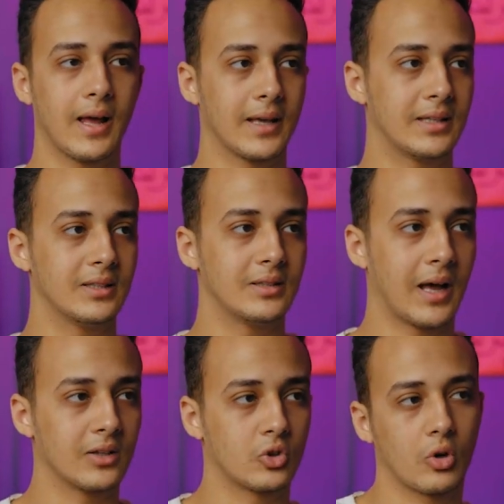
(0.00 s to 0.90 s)
اكيد
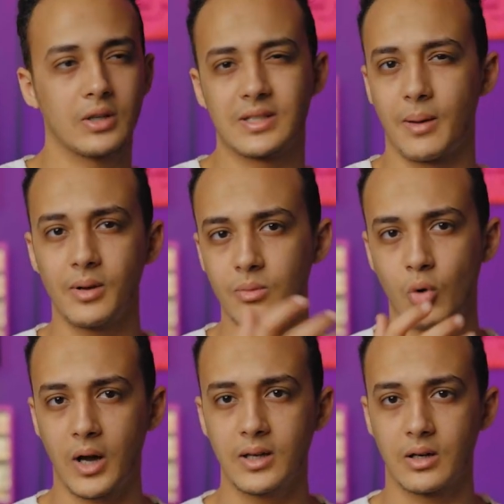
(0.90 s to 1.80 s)
عن طريق سبيل
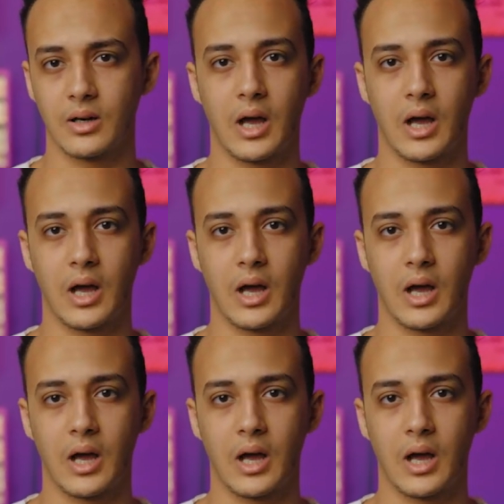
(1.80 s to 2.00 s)
معين